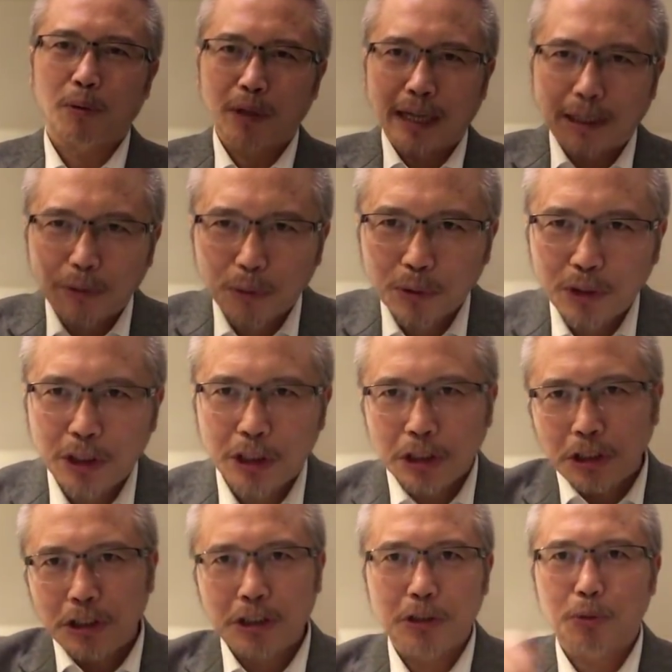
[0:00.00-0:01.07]
我来种
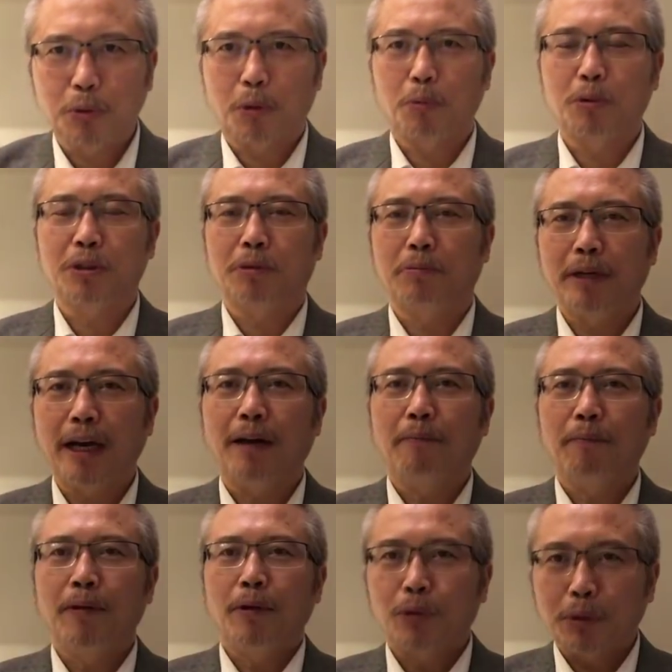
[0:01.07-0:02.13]
经济作物怎么样？
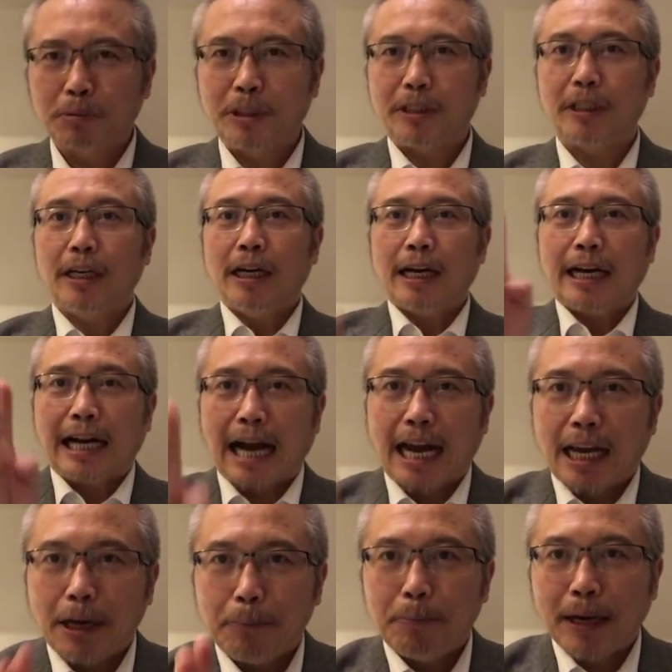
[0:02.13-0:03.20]
对不起，
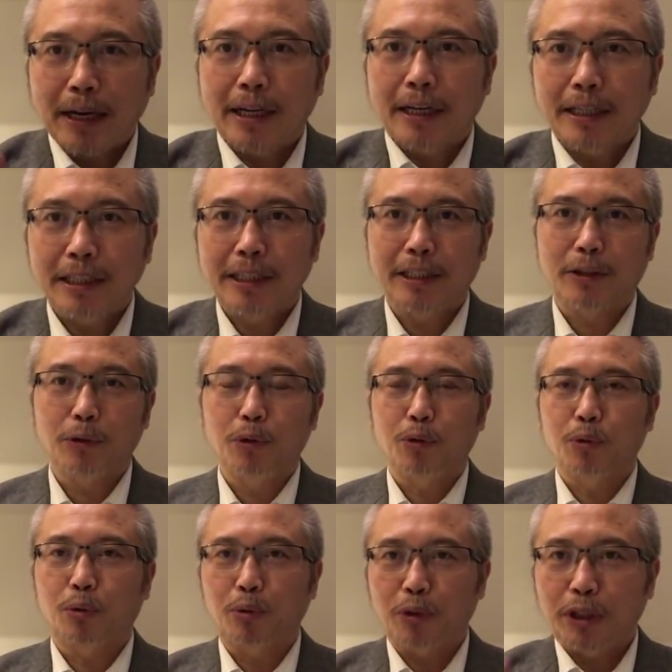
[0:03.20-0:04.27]
改变耕地的
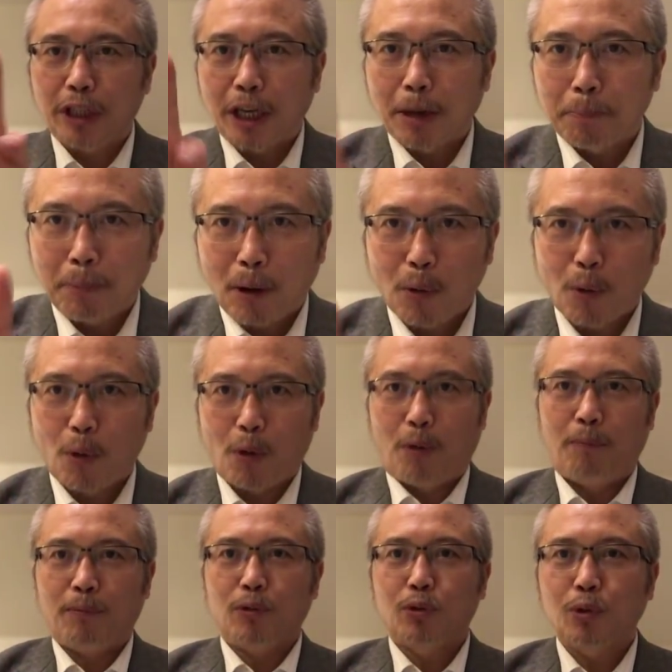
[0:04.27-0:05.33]
用途也包
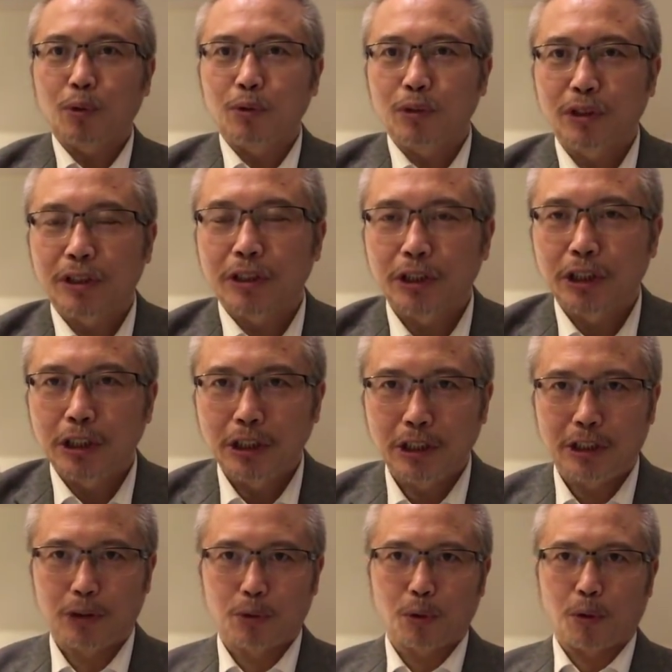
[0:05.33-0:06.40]
括种植经
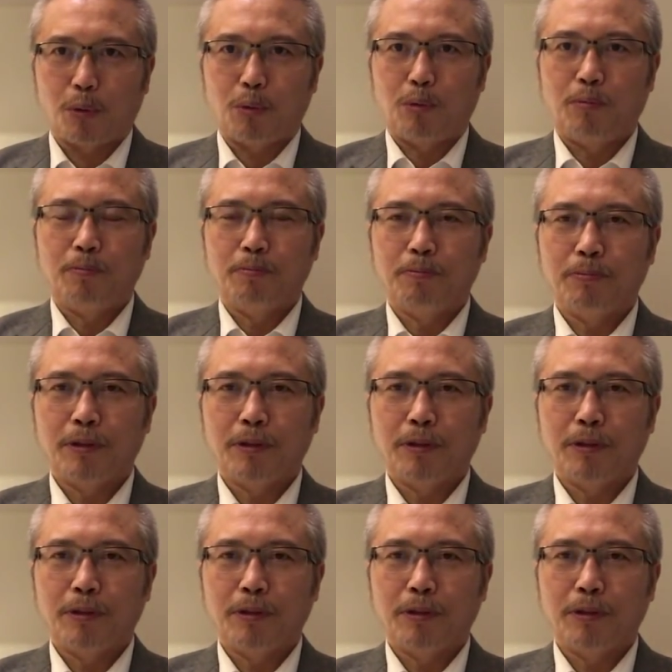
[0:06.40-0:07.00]
济作物。